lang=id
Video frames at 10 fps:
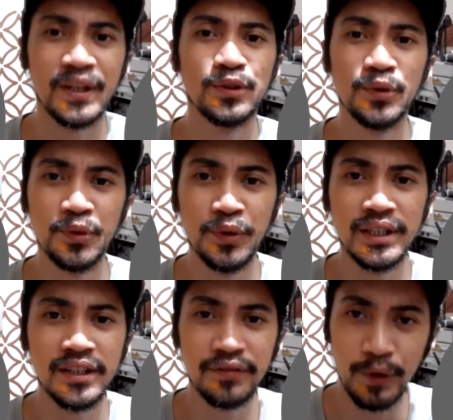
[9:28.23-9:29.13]

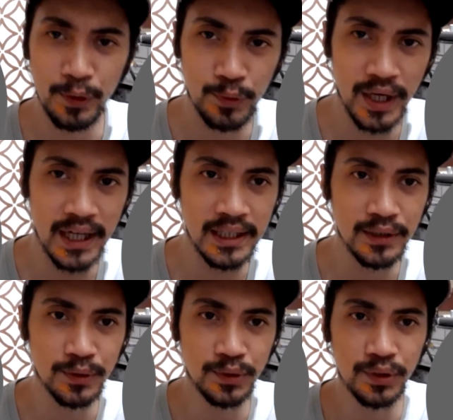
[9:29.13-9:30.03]
tungguin giveaway gue
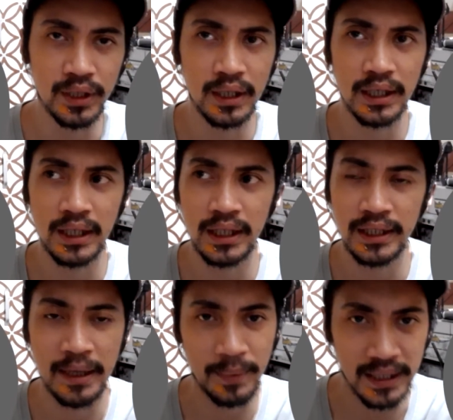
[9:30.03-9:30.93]
untuk uh,
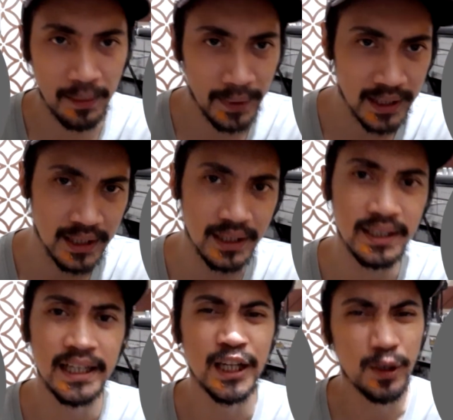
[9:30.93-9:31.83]
yang pertama ini
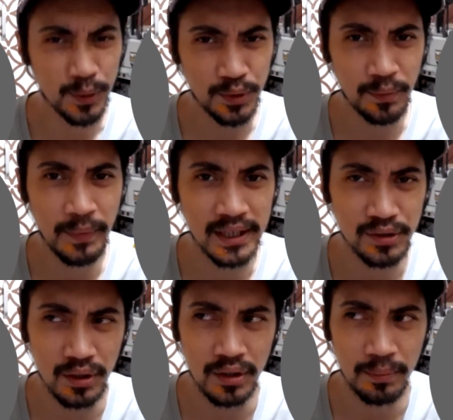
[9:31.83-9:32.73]
untuk
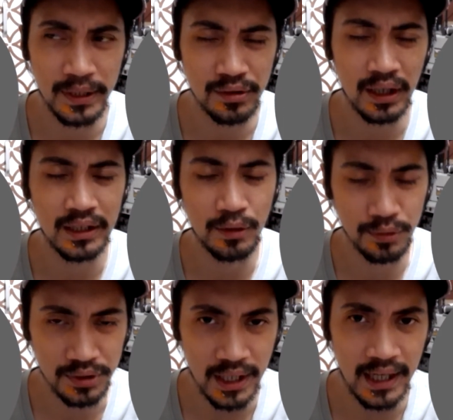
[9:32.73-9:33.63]
besok besok atau
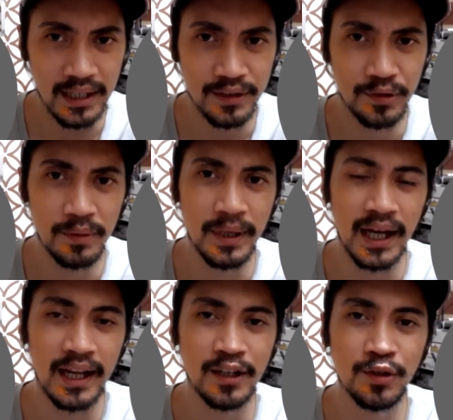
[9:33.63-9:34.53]
lusa gue
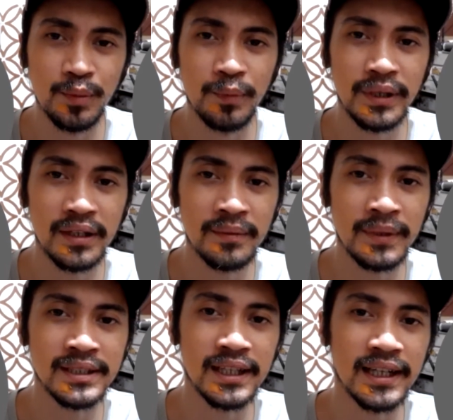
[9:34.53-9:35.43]
bakalan ngumumin
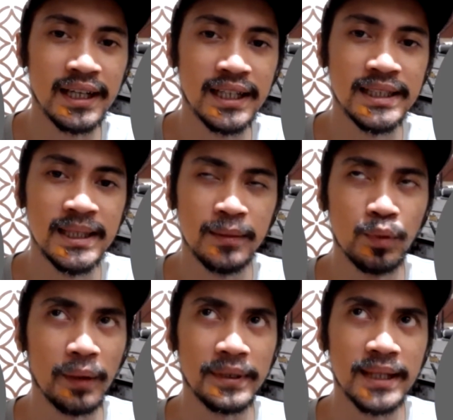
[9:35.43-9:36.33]
masalah
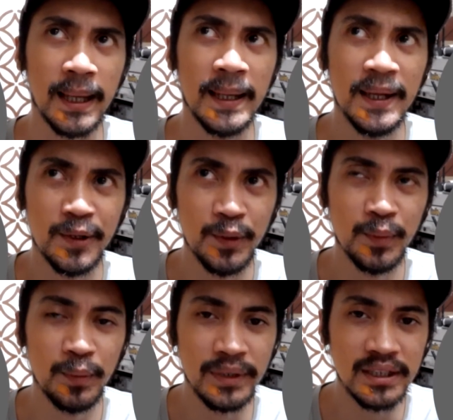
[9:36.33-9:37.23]
bukan masalah
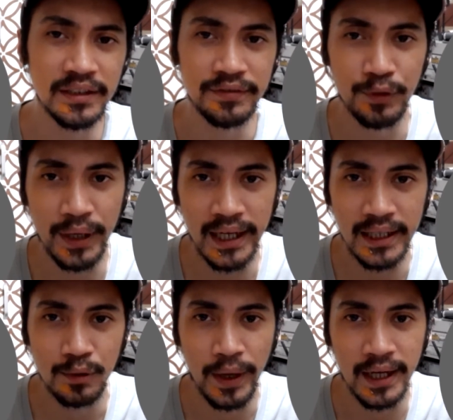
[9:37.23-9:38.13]
ngumumin
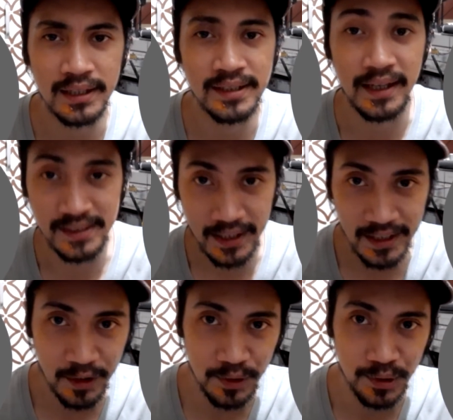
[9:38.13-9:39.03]
giveaway wireless
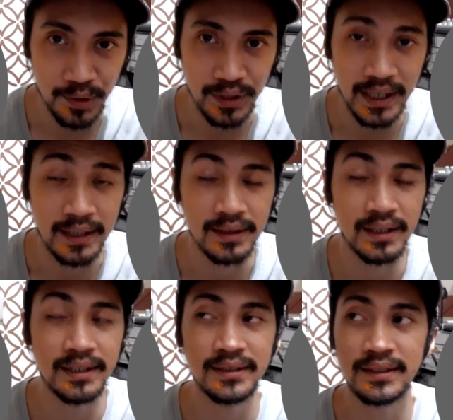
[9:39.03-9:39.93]
headsetnya dulu
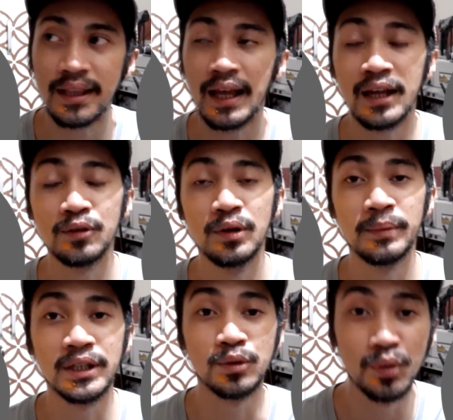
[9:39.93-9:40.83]
nanti setelah dua
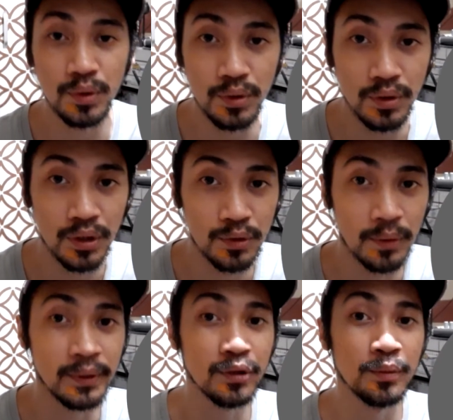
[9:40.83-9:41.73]
minggu
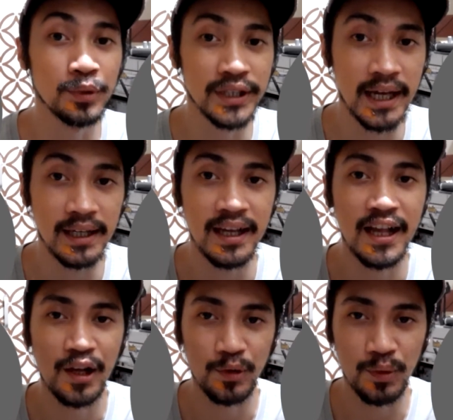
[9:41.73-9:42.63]
dua minggu kemudian
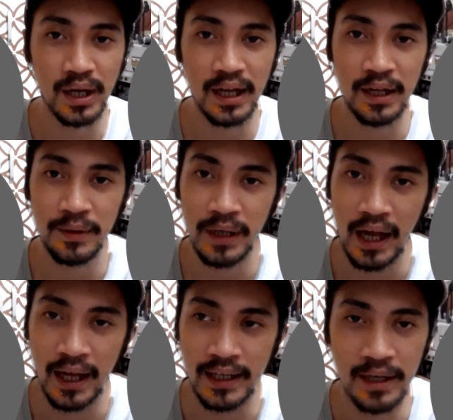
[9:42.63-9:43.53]
gue
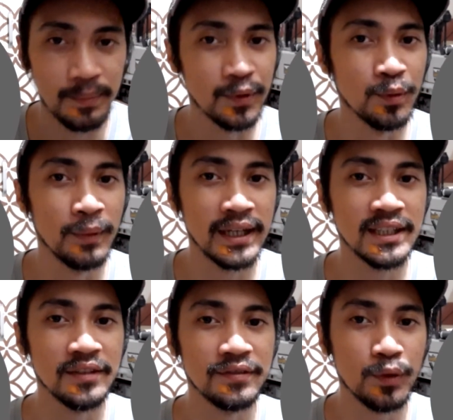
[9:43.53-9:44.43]
ada pengumuman
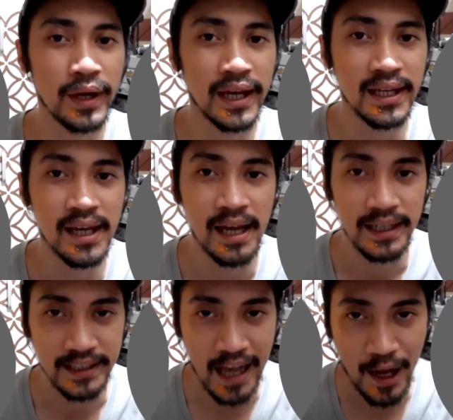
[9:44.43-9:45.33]
giveaway
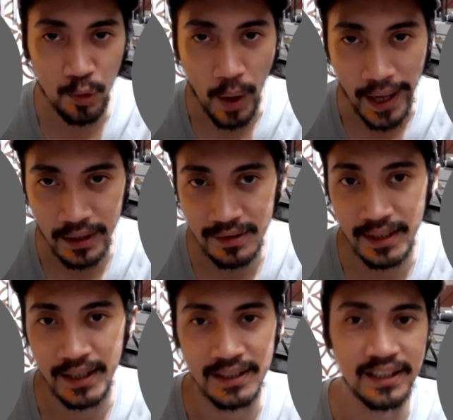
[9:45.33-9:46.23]
yang
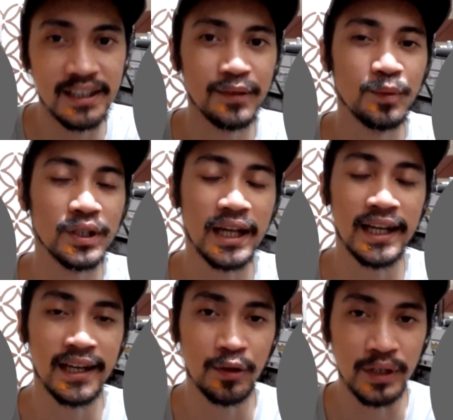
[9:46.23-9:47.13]
wirednya jadi buat
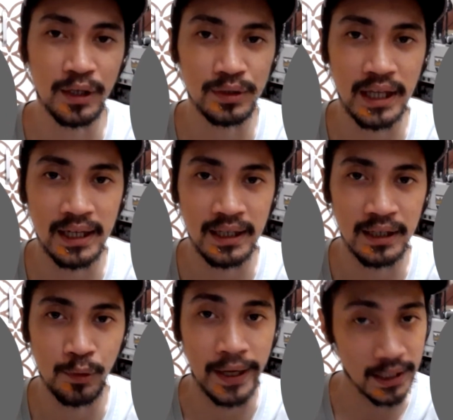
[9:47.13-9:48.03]
kalian yang udah ikutan
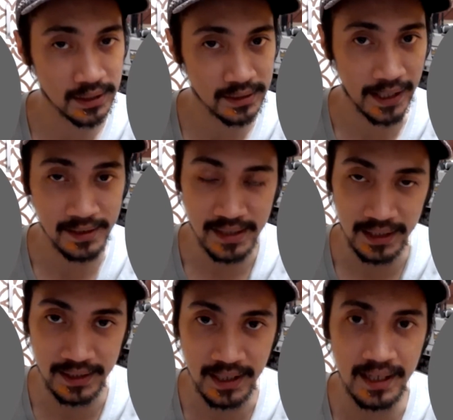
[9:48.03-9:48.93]
uh, wireless
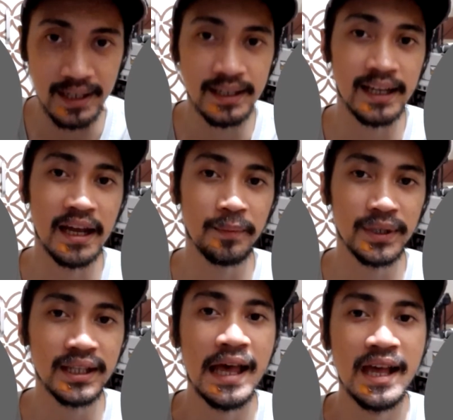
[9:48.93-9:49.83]
headsetnya nggak
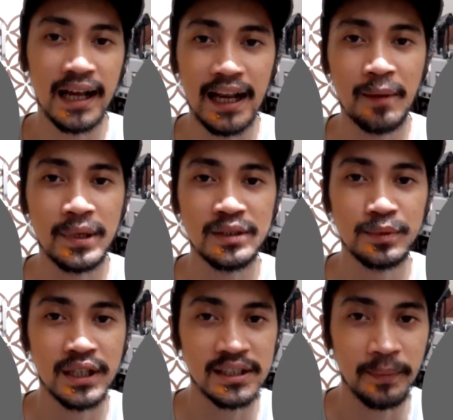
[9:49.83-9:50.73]
dapet kalian masih
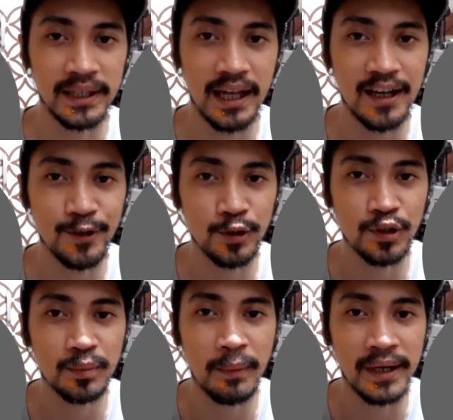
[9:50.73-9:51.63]
punya kesempatan
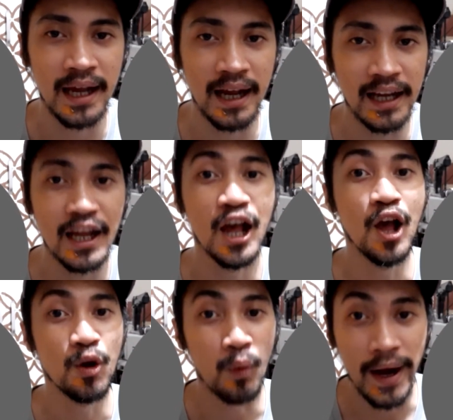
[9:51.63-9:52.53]
untuk memenangkan
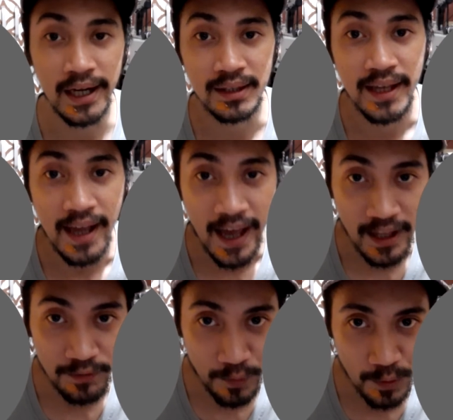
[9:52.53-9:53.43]
wired
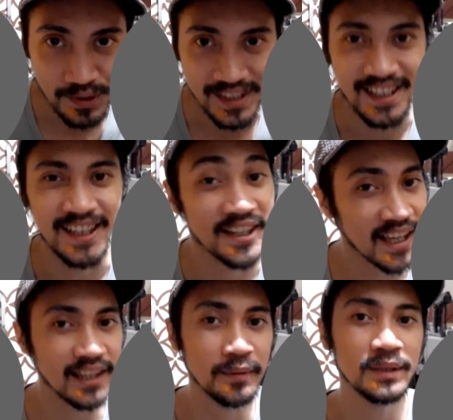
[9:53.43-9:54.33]
headphonesnya
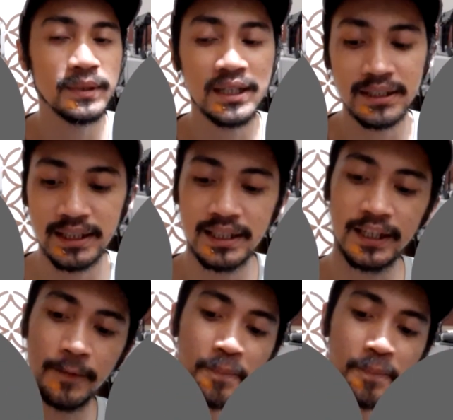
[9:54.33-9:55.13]
oke teman-teman jadi